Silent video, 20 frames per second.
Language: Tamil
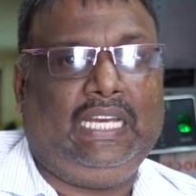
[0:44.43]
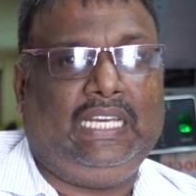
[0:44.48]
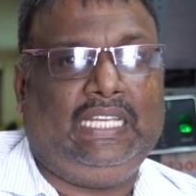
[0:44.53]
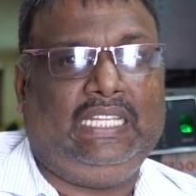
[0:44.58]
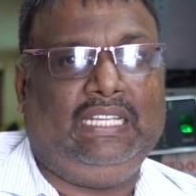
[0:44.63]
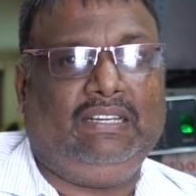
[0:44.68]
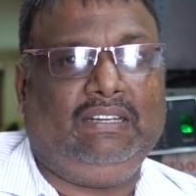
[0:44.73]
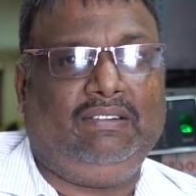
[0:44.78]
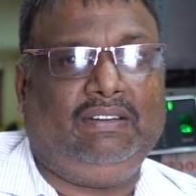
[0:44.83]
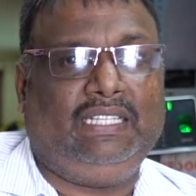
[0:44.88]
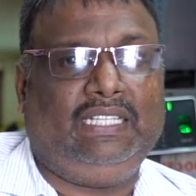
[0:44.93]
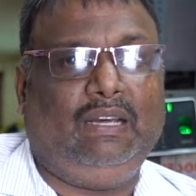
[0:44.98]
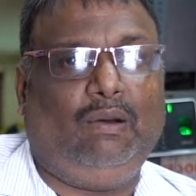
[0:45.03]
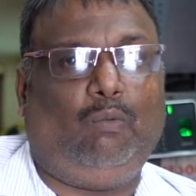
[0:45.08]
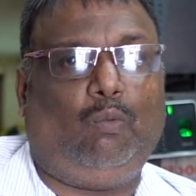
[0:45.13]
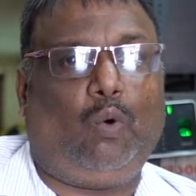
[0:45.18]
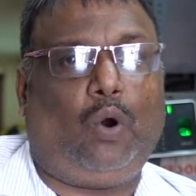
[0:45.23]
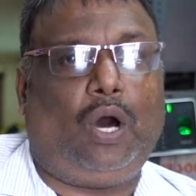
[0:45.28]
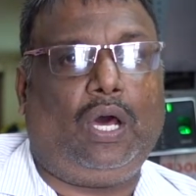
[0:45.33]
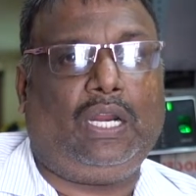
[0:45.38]
இதுக்கு வந்து
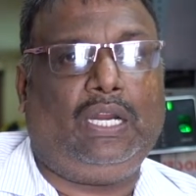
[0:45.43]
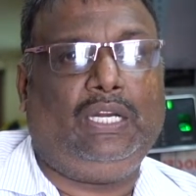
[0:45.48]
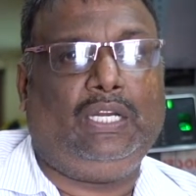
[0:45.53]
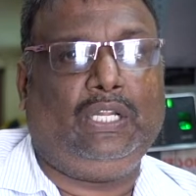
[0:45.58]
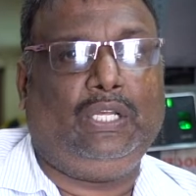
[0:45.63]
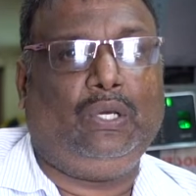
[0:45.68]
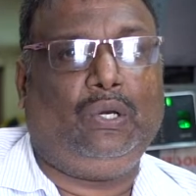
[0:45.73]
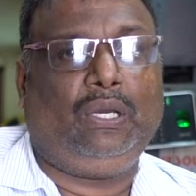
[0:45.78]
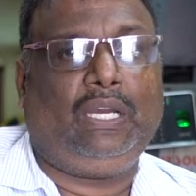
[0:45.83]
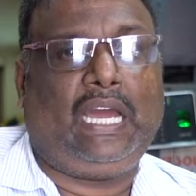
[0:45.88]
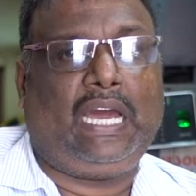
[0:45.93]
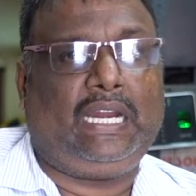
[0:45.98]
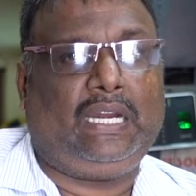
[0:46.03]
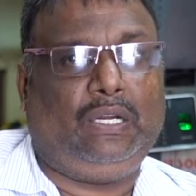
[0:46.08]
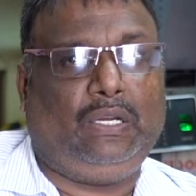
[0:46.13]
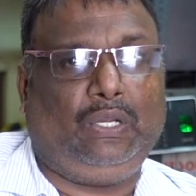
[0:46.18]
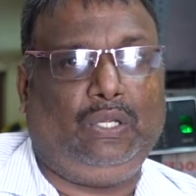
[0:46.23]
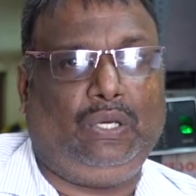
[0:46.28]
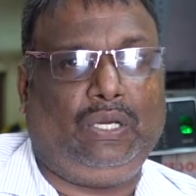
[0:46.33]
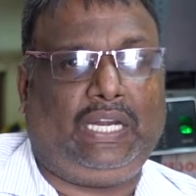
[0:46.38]
வாரண்டியோ
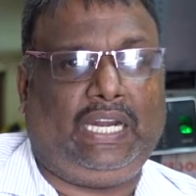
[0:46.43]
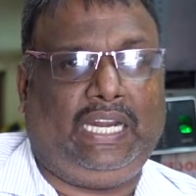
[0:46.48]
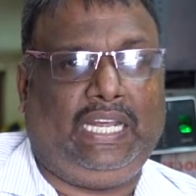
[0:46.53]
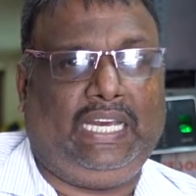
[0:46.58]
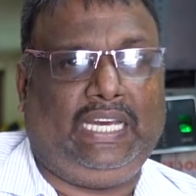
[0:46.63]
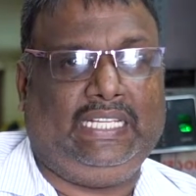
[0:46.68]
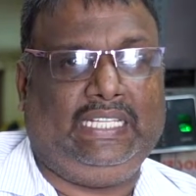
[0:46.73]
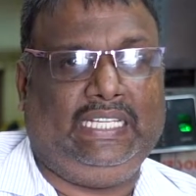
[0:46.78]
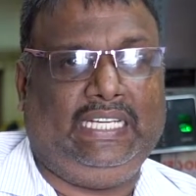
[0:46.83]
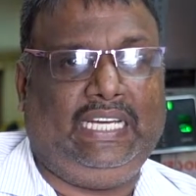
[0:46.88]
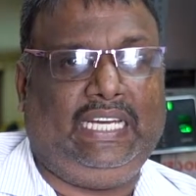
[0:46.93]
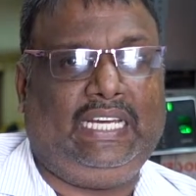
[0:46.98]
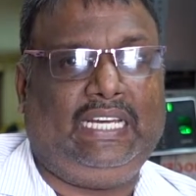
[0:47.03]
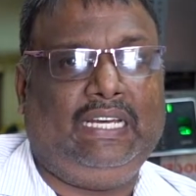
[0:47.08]
கேரண்டியோ கிடையாது